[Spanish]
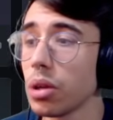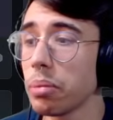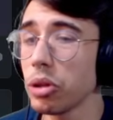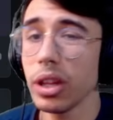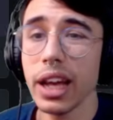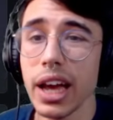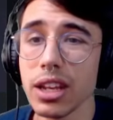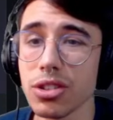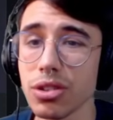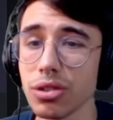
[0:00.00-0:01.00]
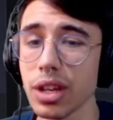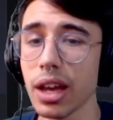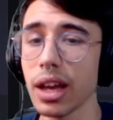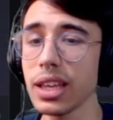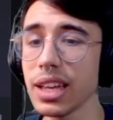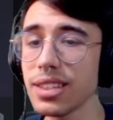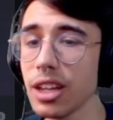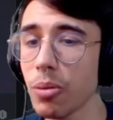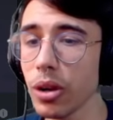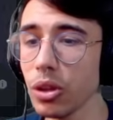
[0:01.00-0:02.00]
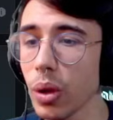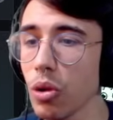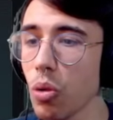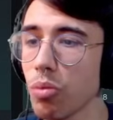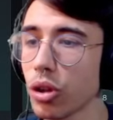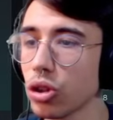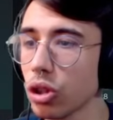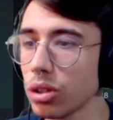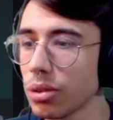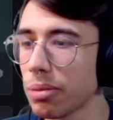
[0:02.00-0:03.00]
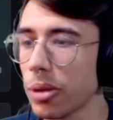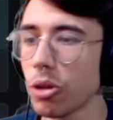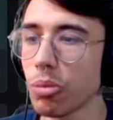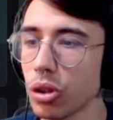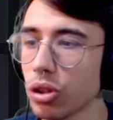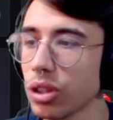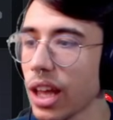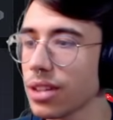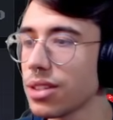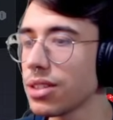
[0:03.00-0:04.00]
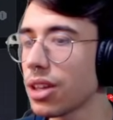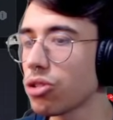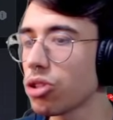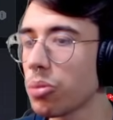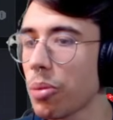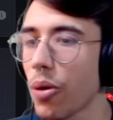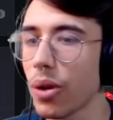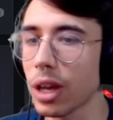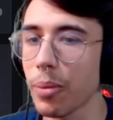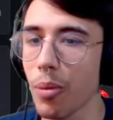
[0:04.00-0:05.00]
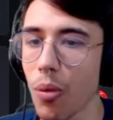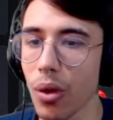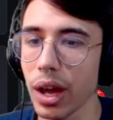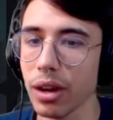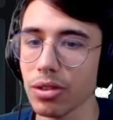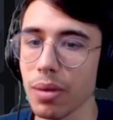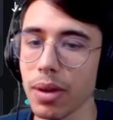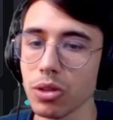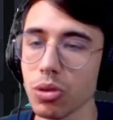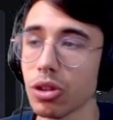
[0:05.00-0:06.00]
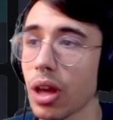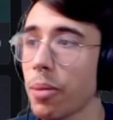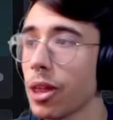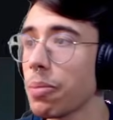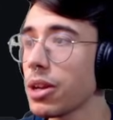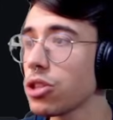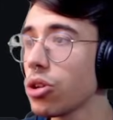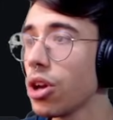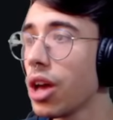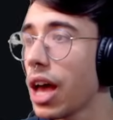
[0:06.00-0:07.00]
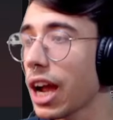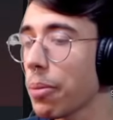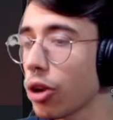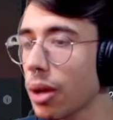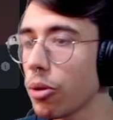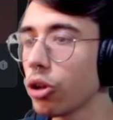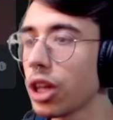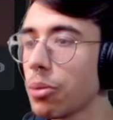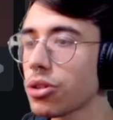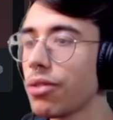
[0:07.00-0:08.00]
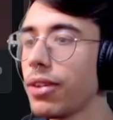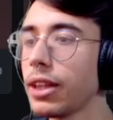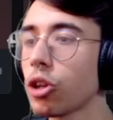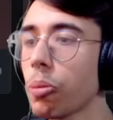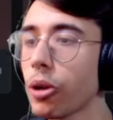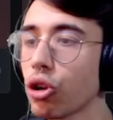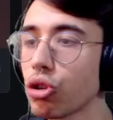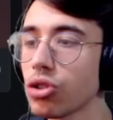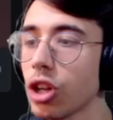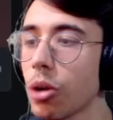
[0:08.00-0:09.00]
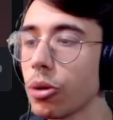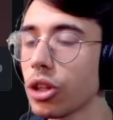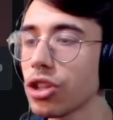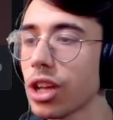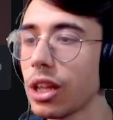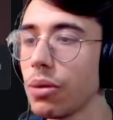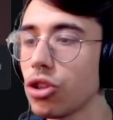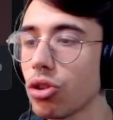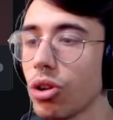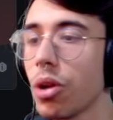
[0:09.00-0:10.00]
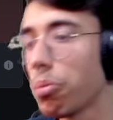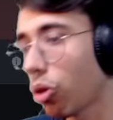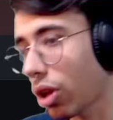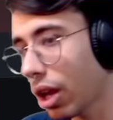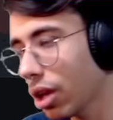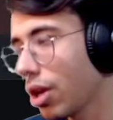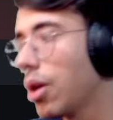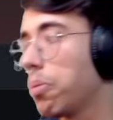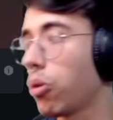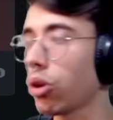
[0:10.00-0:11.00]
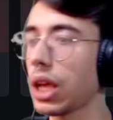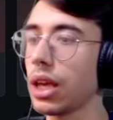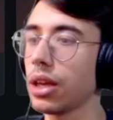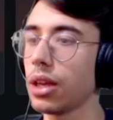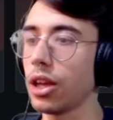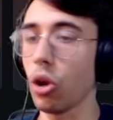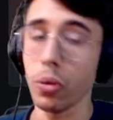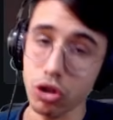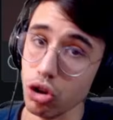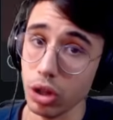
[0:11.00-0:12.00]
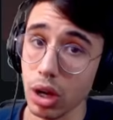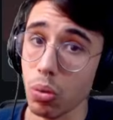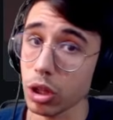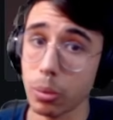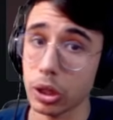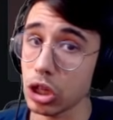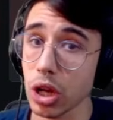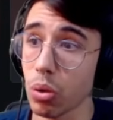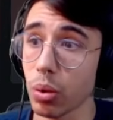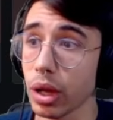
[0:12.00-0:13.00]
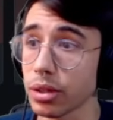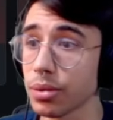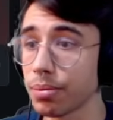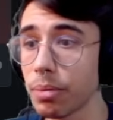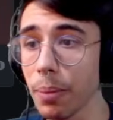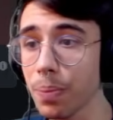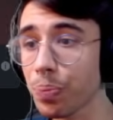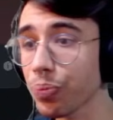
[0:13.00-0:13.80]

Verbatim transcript: Pero tiene Garish. O sea, y así como esto hay un montón, pero un montón de Axis que nosotros podemos ver, que podemos buscar. O sea, van subiendo cada vez más de precio. Acá, por ejemplo, lo tenemos el filtro, pero con 5 potential de bicho. ¿Por qué? Porque los bichos no tienen 4 potential nunca. ¿Bien?